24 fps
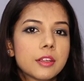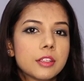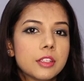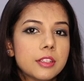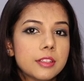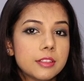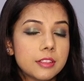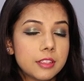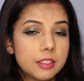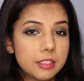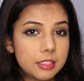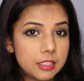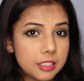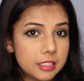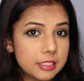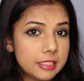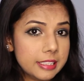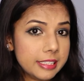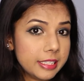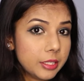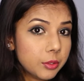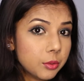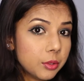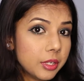
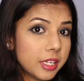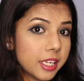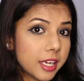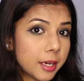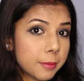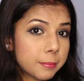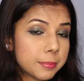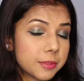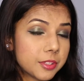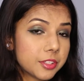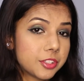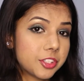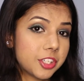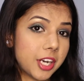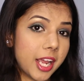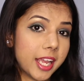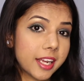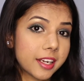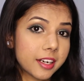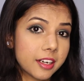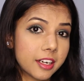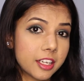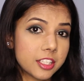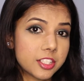न्यूली आप
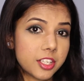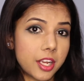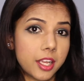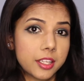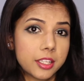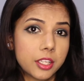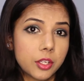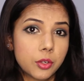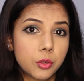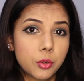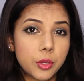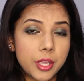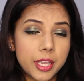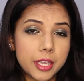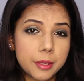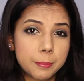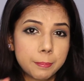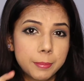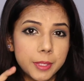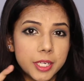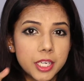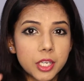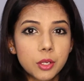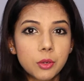ट्राई करना चाहते हो एक
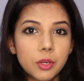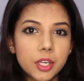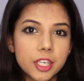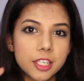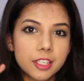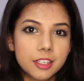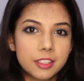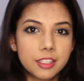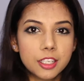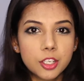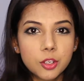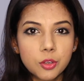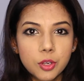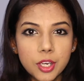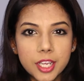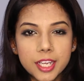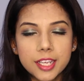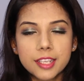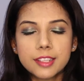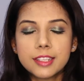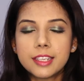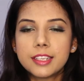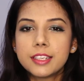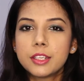पर्टिकुलर कलर को
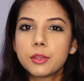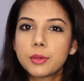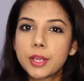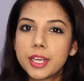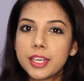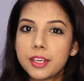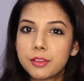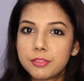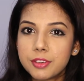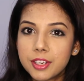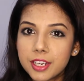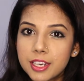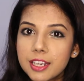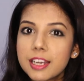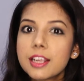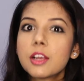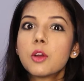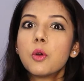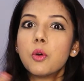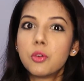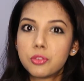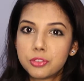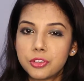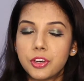लेके देन यू कैन डेफिनेटली
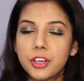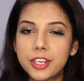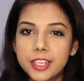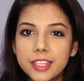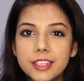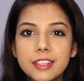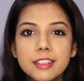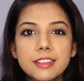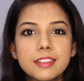गो फॉर